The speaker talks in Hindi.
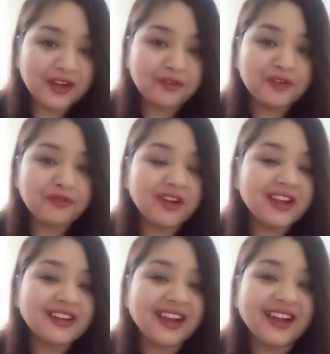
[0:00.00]
हेलो
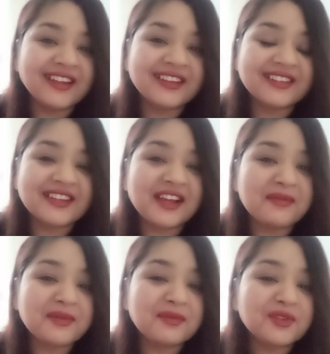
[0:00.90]
एवरीवन हाय कैसे हैं
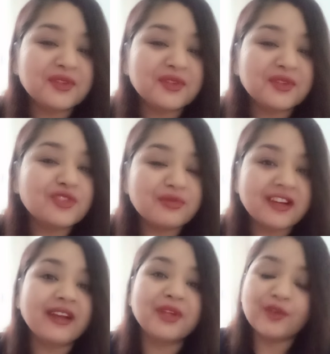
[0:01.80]
आप सब लोग
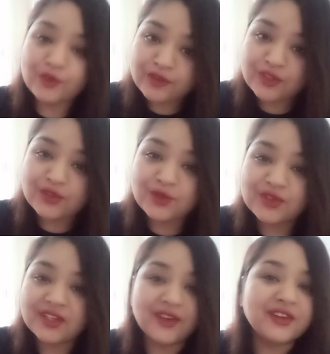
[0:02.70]
दूसरा नाम है उर्वशी
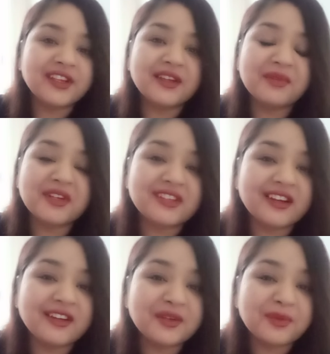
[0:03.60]
जोशी और ये है मेरा
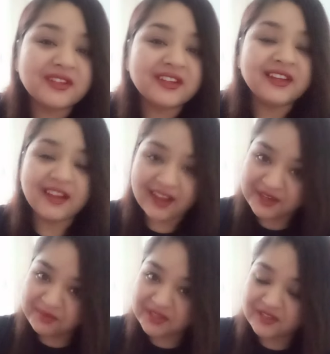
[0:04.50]
चैनल ट्रिपल थ्री
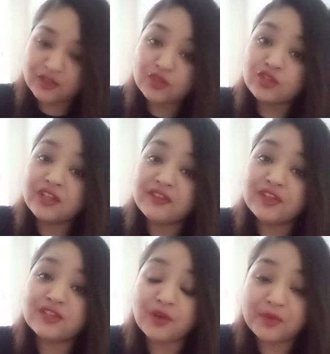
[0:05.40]
हाई प्रीस तो दोस्तों ये
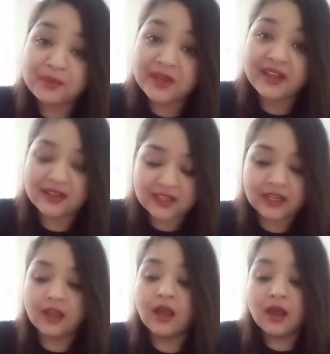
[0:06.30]
वीडियो इस टॉपिक पे है
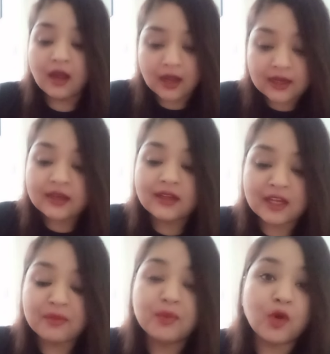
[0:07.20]
कि अगर
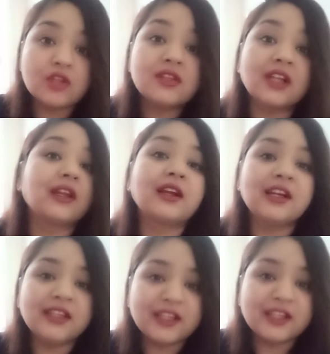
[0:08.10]
घर में बहुत ज़्यादा
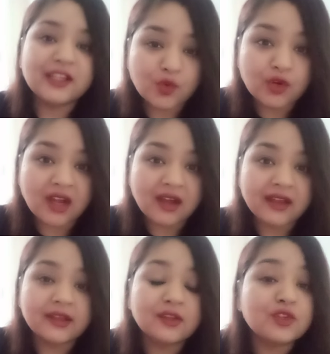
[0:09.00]
कलेश
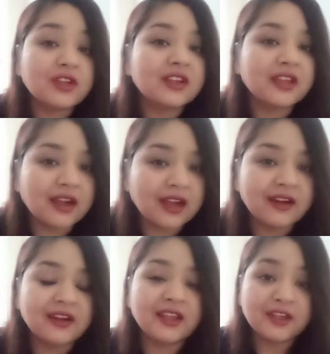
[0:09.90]
रहा है तो इसका क्या
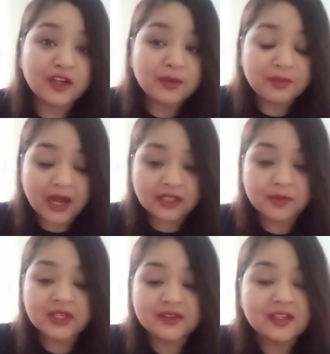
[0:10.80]
कारण है ये
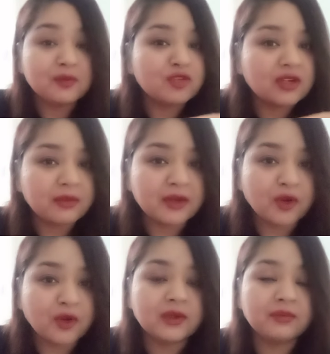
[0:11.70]
बात भी किसी ने मुझे
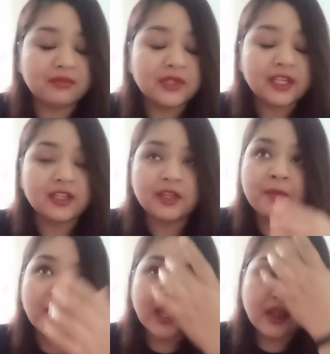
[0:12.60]
कमेंट बॉक्स में दी थी
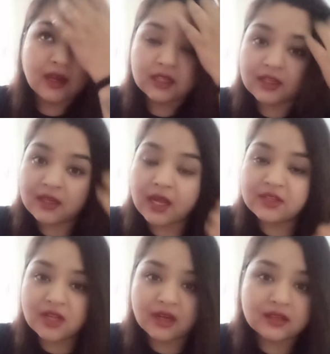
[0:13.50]
कहा था कि
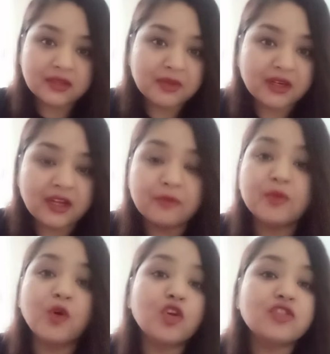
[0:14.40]
अचानक से मेरे घर
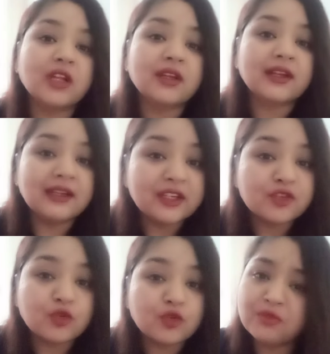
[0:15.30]
में बहुत ज़्यादा
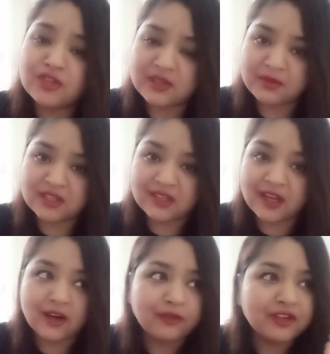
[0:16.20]
कलेश हो रहा है समझ नहीं
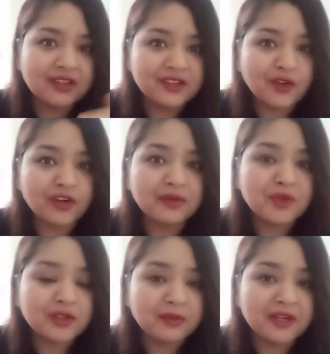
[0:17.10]
आ रहा और फिर किसी और ने
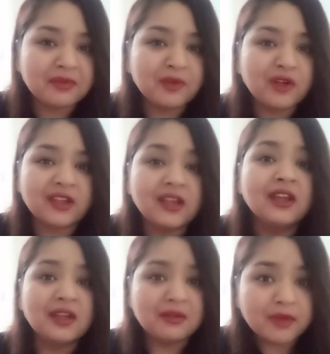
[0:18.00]
भी उस कमेंट में बोला कि
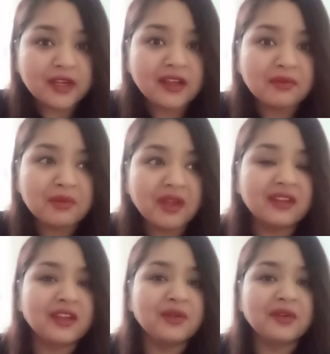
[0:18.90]
मेरे घर में भी
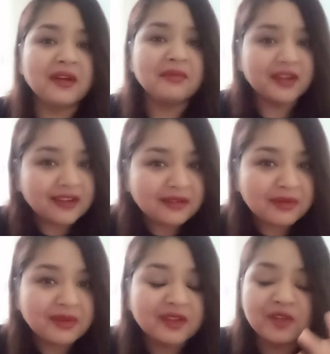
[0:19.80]
ऐसा ही हो रहा है मेरे घर
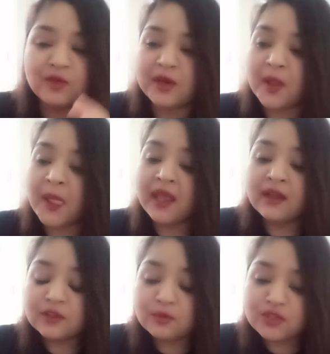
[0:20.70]
में भी ऐसा ही हो रहा
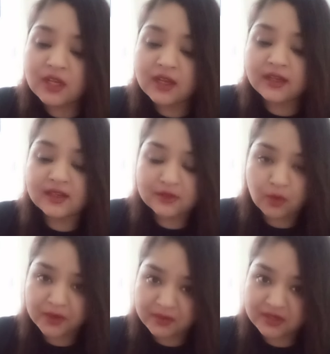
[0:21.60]
है तो मुझे लगा कि इस
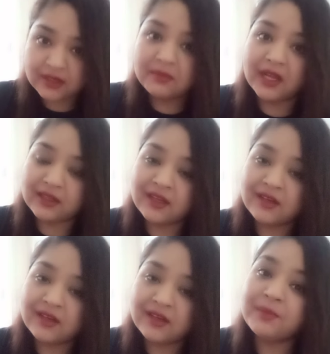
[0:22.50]
टॉपिक पर शायद बात
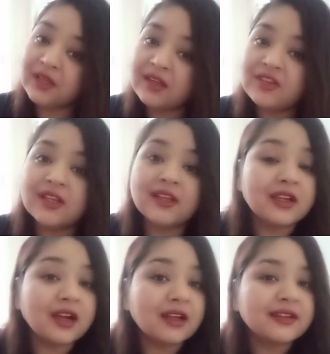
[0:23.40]
करना चाहिए कि
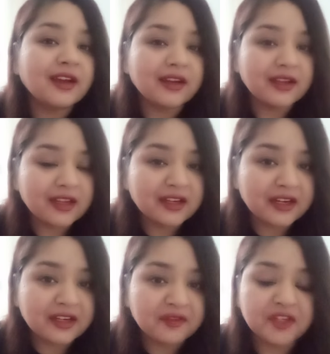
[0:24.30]
कहाँ से आ रही है
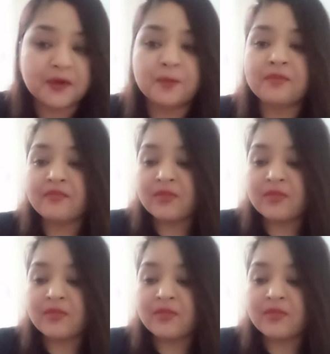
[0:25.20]
नेगेटिविटी